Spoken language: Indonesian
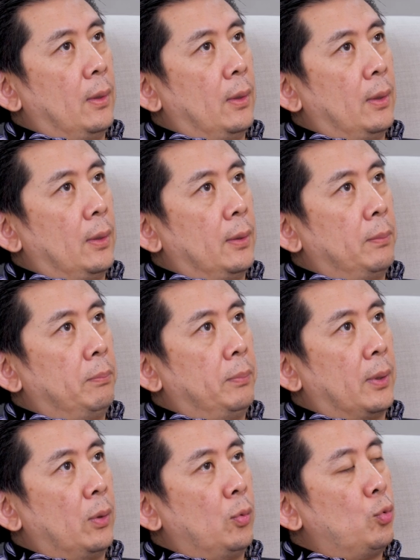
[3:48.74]
eh,
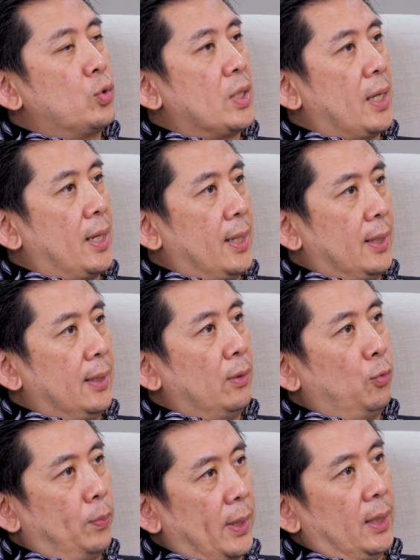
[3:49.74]
perlu usaha dan
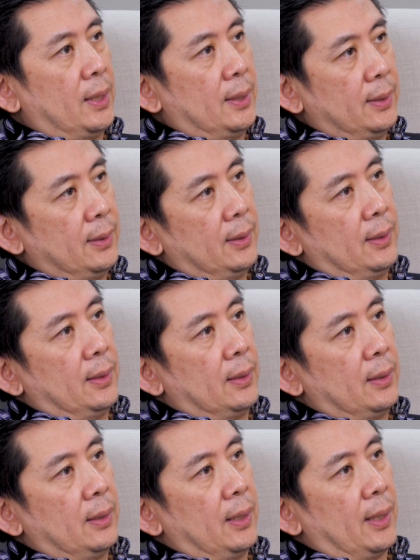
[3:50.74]
upaya
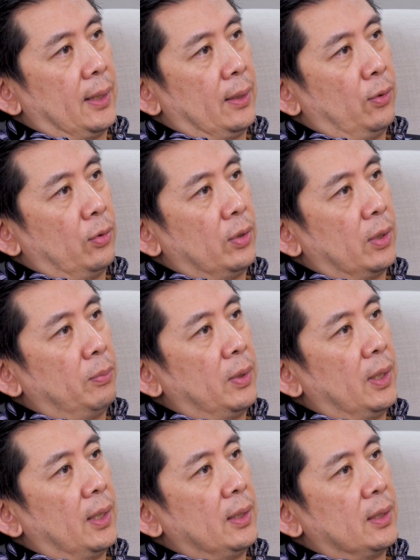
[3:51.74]
dari dokter
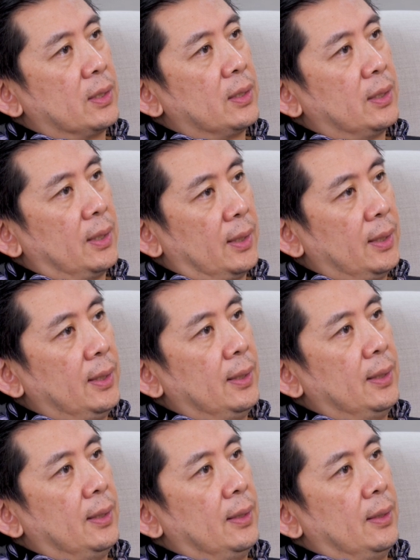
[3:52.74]
bedahnya sendiri
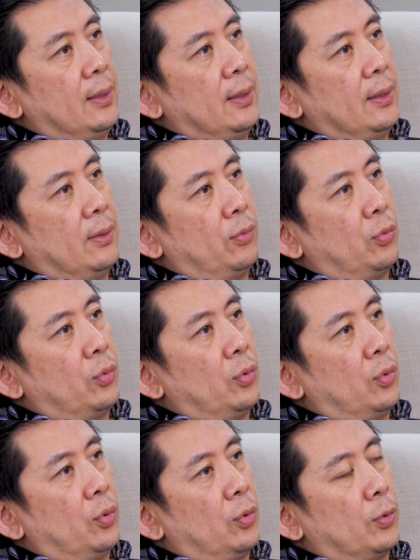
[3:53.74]

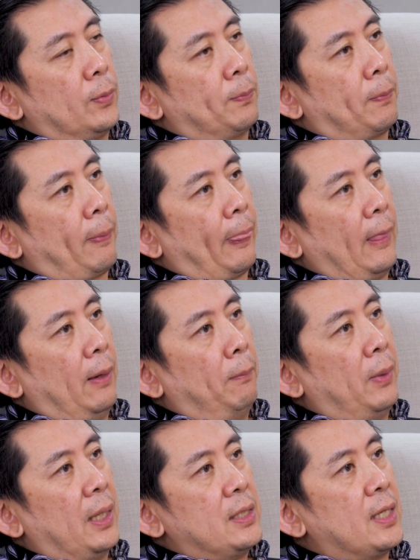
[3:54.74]
untuk
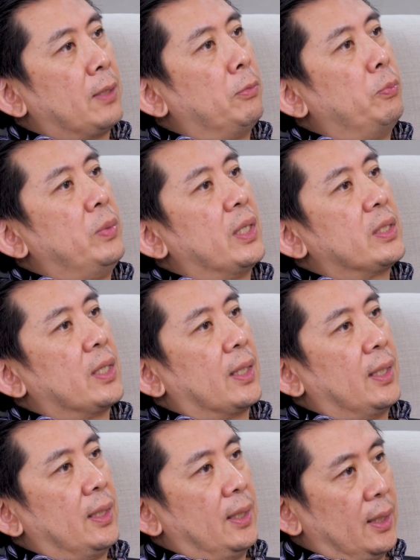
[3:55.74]
belajar
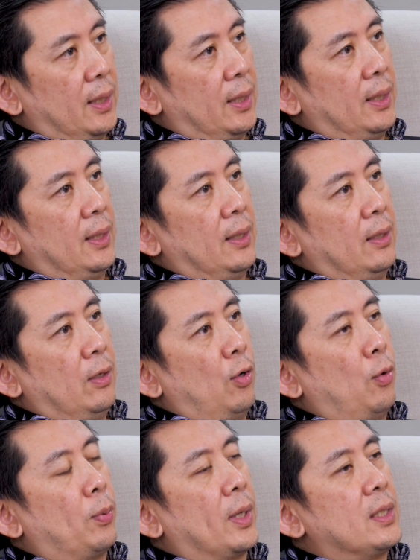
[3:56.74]
membiasakan diri.
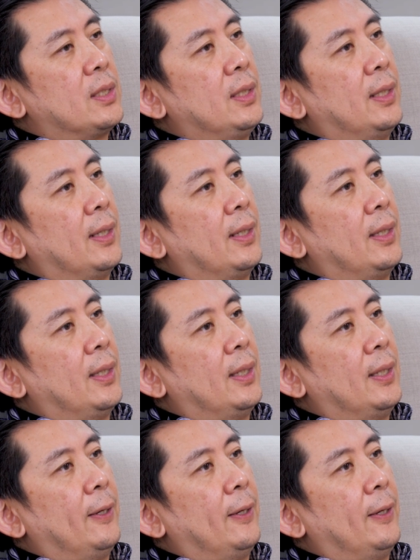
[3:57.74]
Operasi dari